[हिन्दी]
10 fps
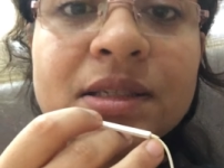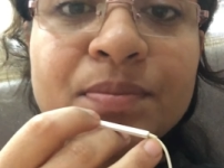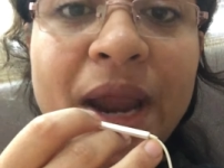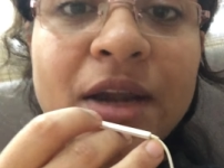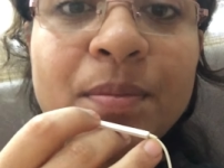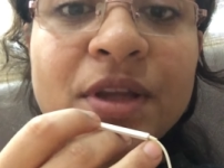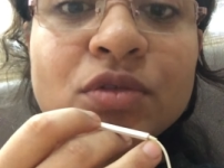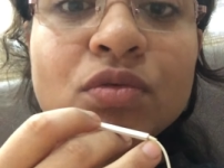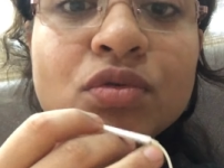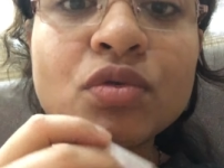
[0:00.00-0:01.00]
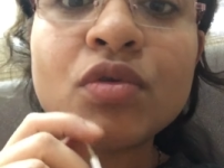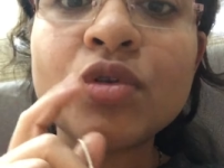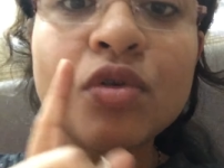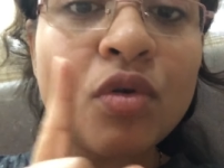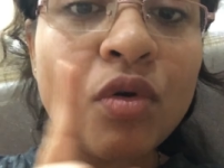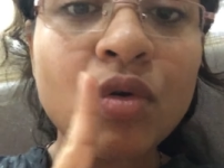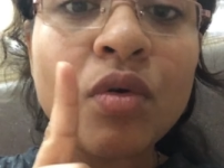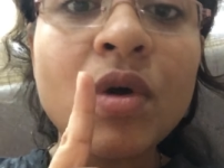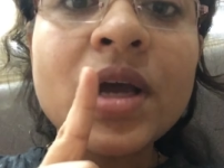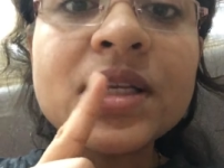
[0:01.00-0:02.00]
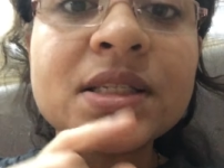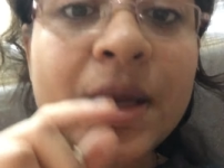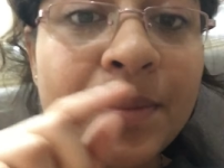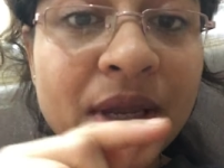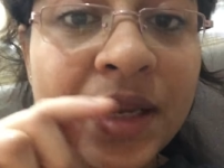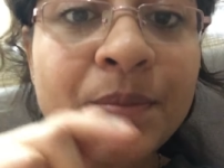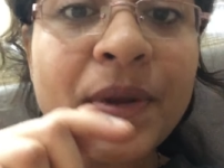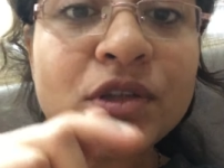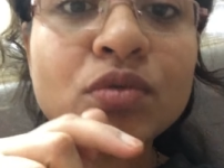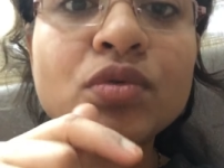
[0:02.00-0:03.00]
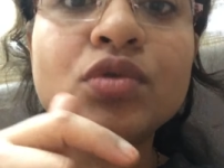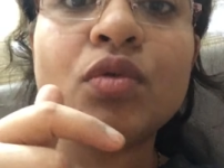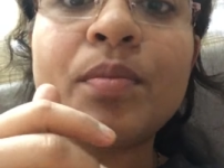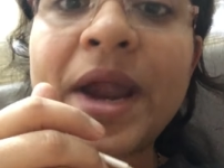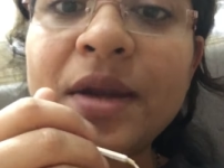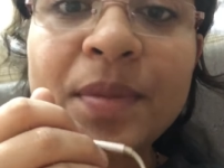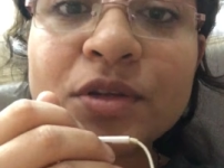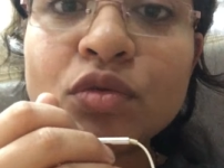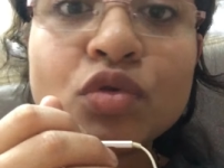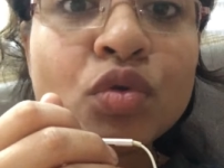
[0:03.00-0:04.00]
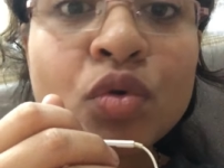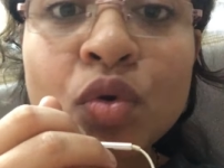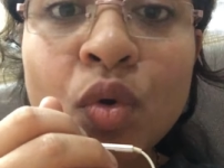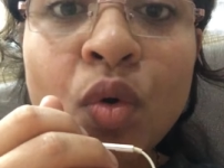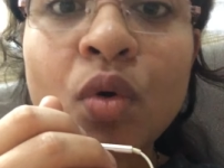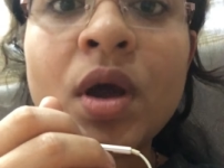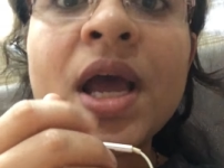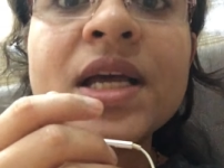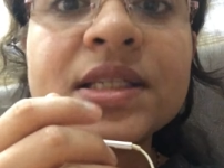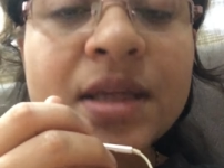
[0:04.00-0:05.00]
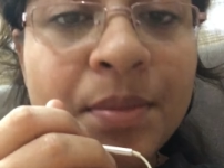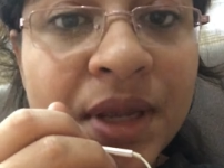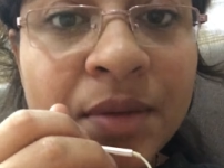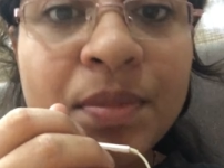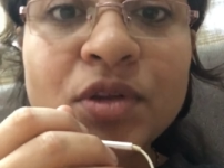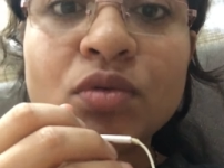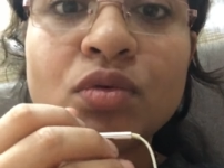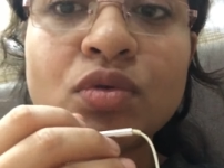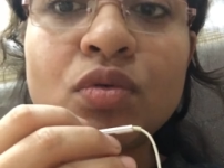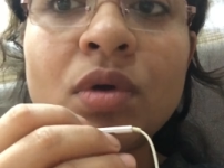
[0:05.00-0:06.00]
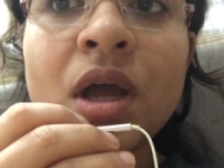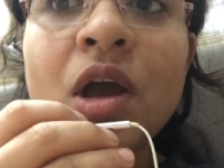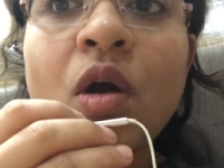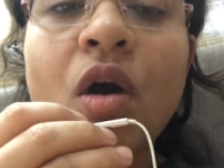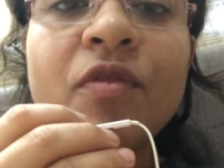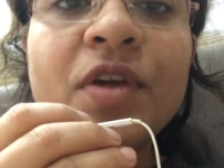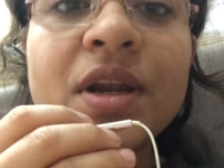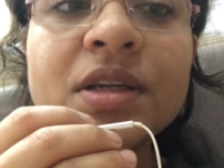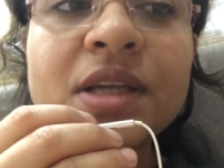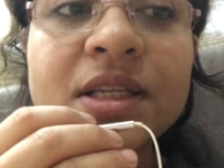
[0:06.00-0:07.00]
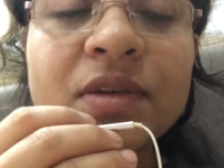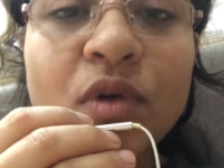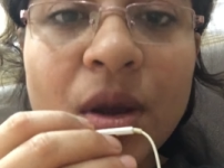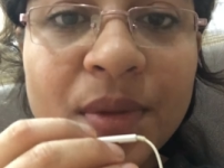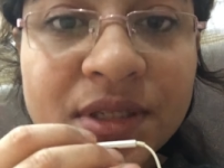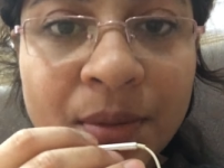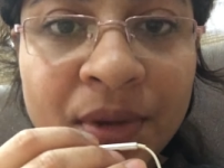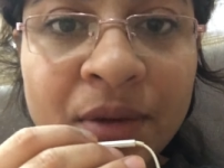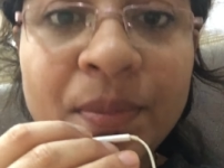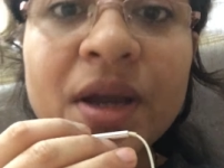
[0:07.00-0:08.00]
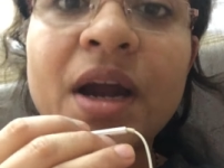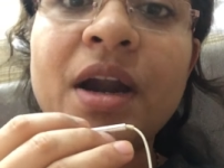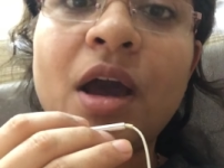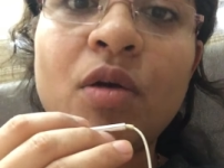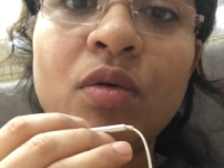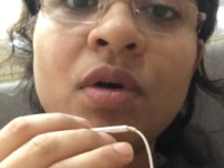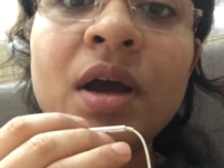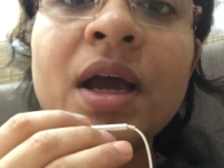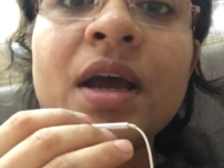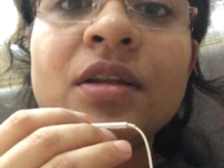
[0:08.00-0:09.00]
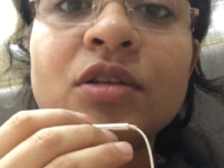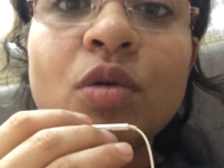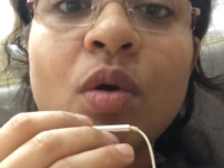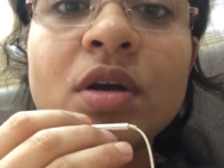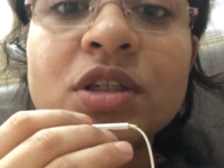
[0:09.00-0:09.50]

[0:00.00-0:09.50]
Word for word: बेड पे सूसू नो ज़मीन पे सूसू बेड पे सूसू नो ज़मीन पे सूसू और फिर जैसे वो कभी ज़मीन पे खड़ा हो तो